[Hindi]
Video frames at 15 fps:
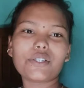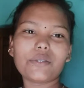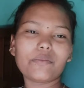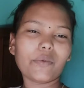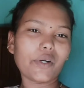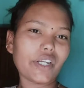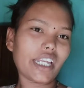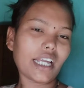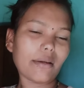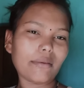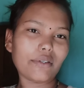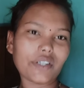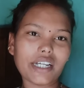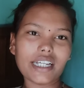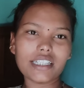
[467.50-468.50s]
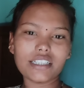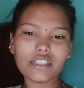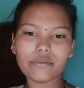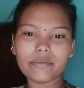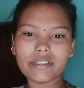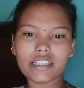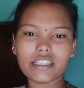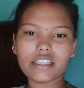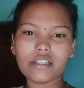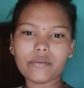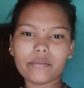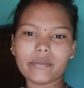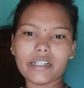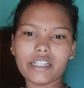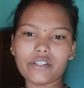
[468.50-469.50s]
गुड मॉर्निंग आप लोग कैसे हो मैं
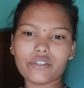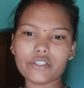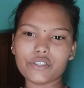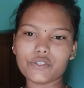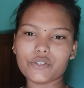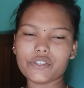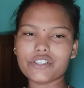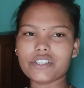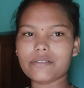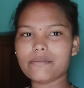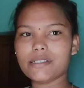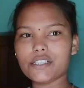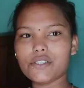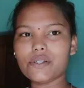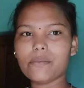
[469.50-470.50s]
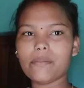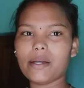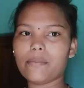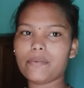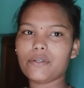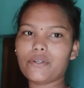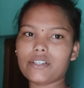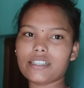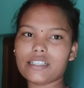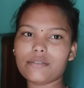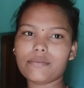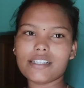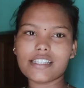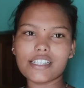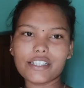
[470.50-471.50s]
तो बढ़िया मैं सुस्त मस्त हूँ मैं अपना
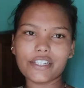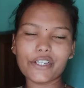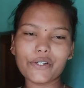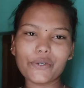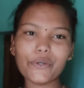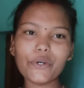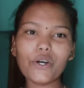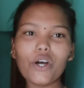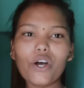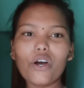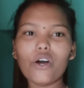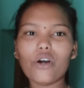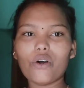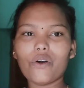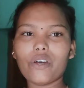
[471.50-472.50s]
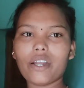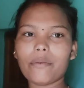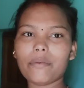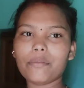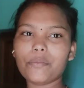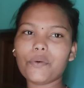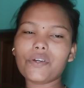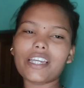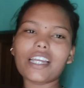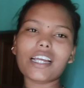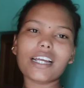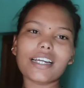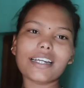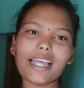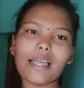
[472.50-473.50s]
आशीर्वाद से ठीक हूँ और अभी मॉर्निंग
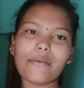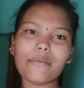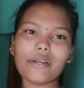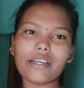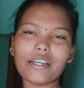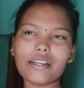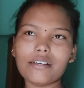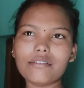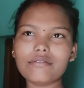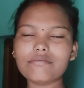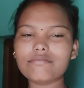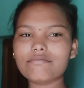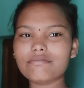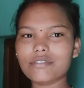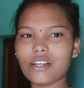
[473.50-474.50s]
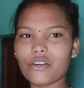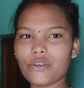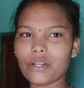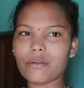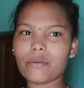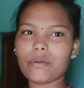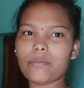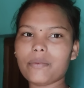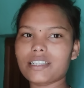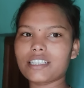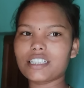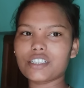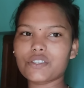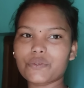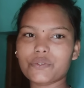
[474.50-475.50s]
का टाइम है और अभी मैं
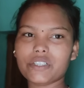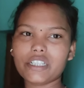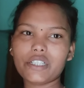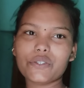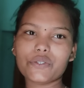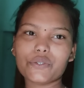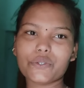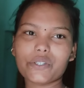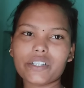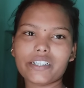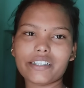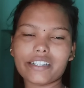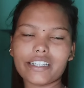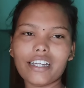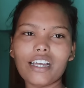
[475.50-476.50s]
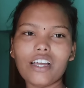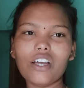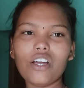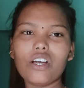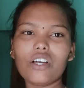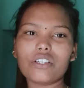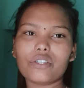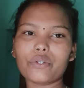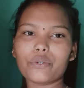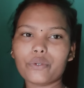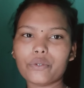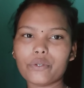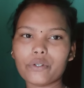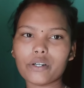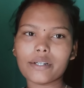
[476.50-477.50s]
जस्ट उठी हूँ सो करके तो
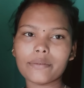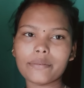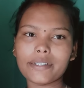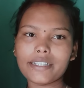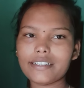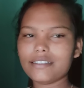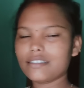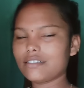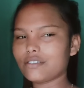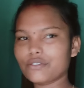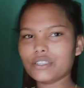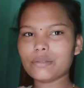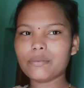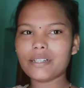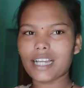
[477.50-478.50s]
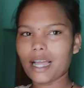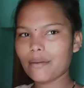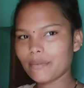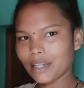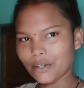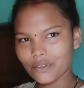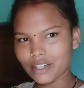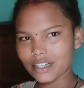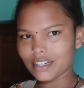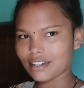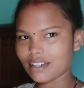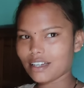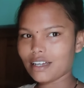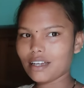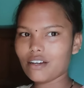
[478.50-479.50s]
अभी कुछ भी काम नहीं हुआ घर
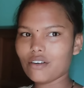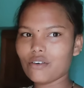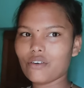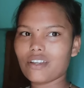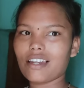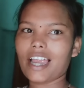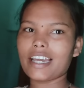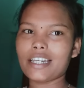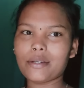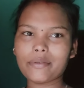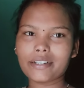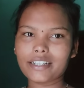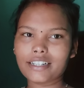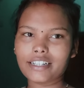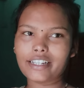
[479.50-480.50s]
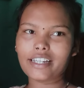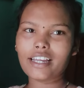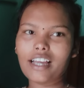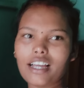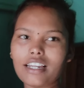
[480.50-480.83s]
का और लाइट भी कट गया